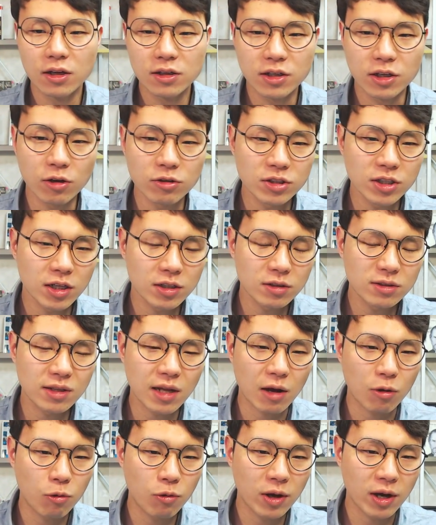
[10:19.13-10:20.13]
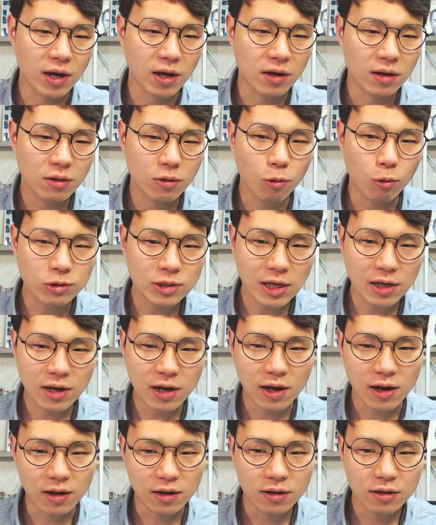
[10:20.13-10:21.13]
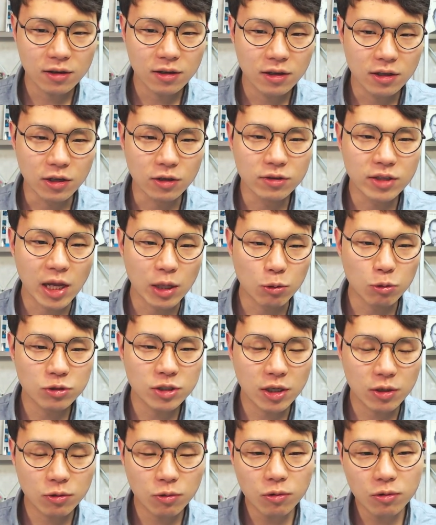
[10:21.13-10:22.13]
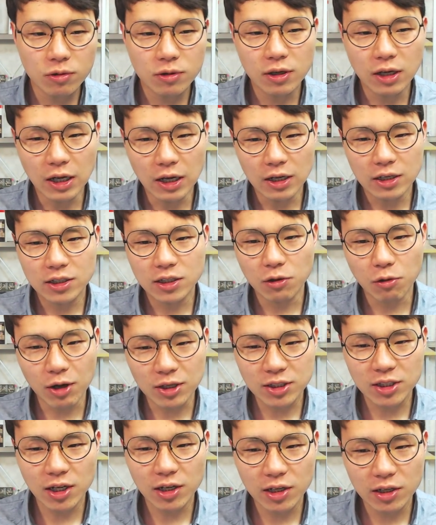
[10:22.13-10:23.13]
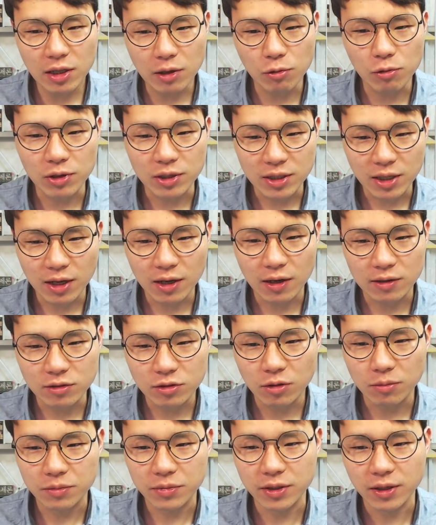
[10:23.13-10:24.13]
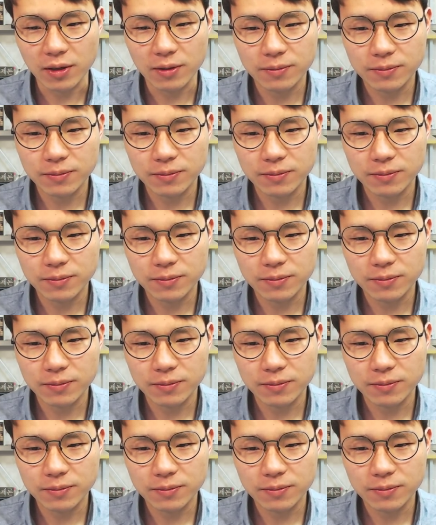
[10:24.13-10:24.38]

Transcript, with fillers: 현재는 나고야, 오사카 이런 대도시에도 확산이 되고 있다라는 겁니다.